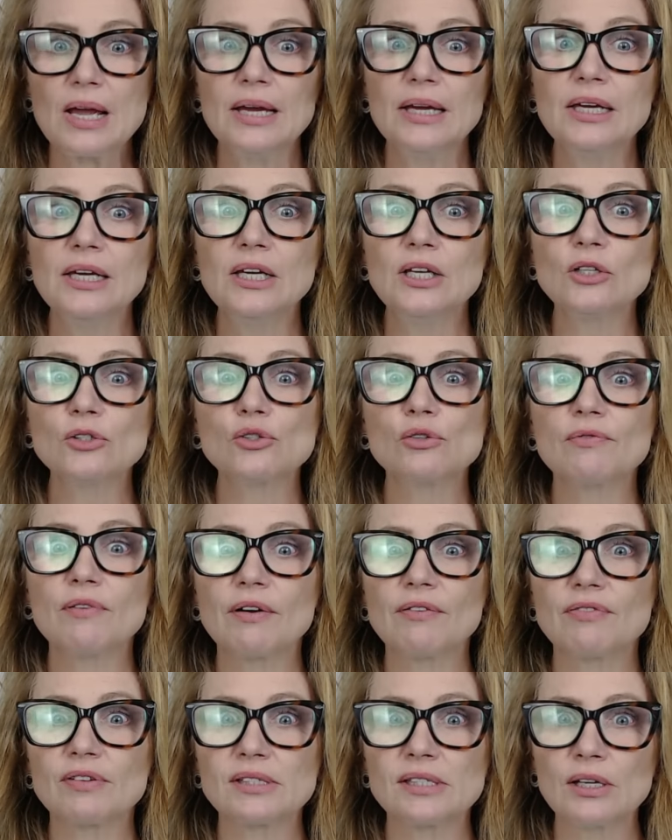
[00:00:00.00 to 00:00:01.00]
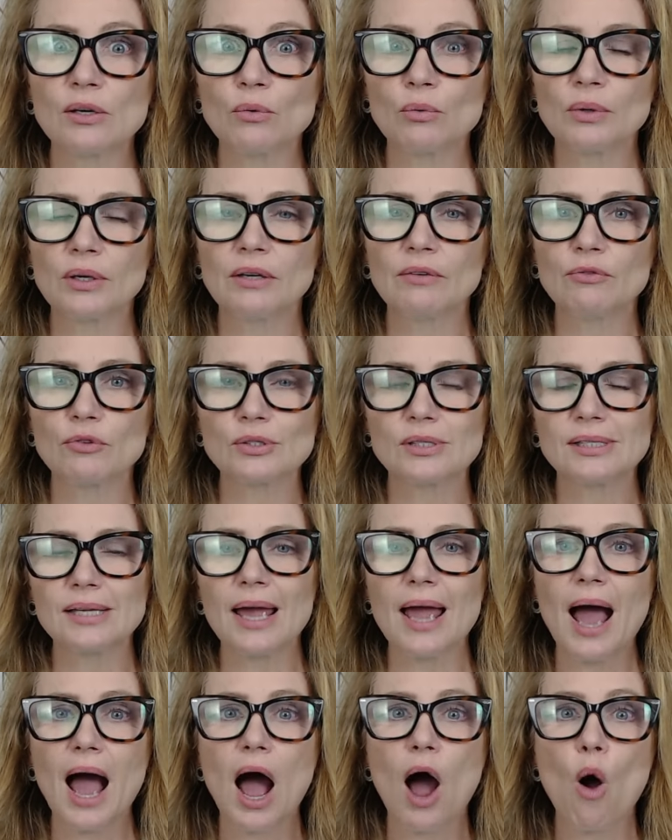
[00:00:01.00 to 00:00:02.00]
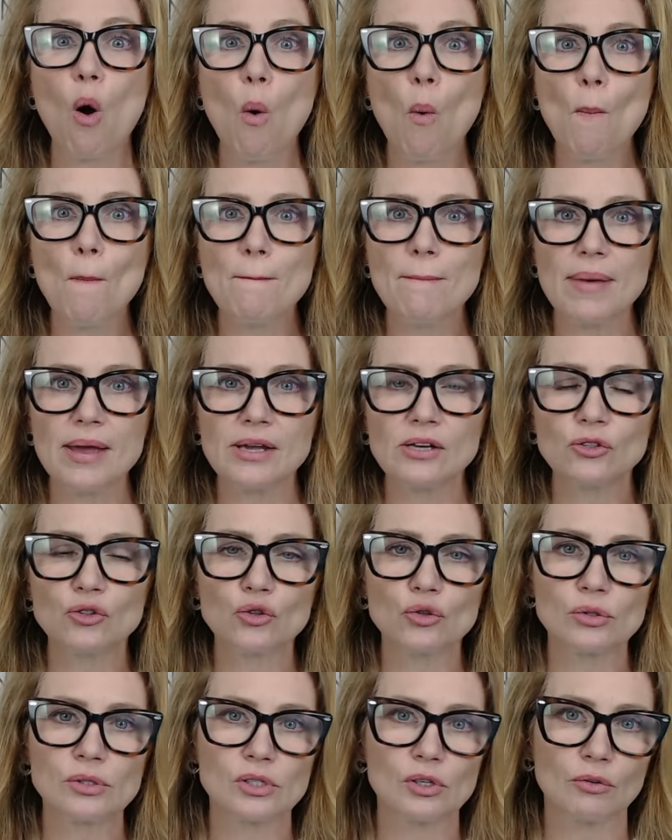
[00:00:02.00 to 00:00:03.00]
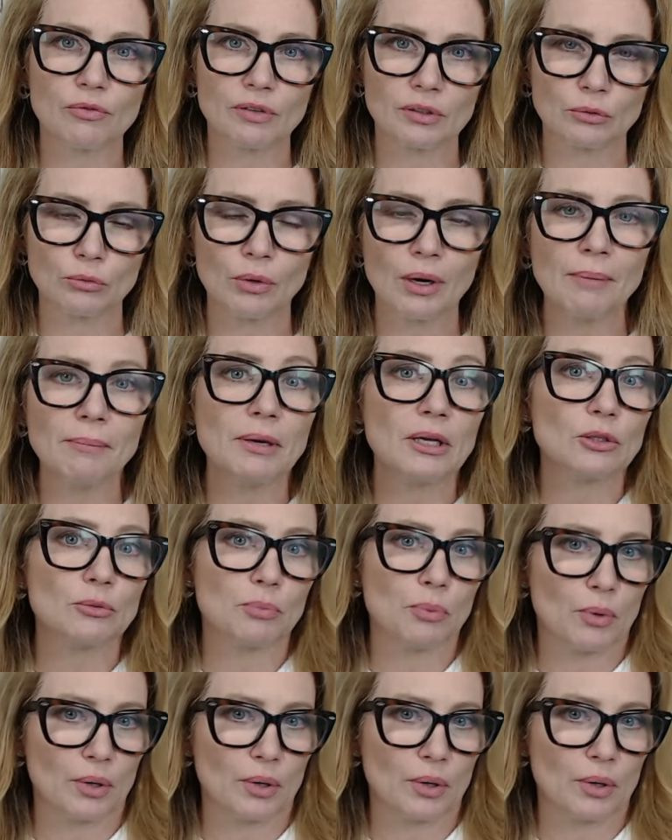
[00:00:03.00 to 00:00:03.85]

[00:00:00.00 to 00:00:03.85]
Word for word: E isso vai fazer com que você aumente o seu faturamento,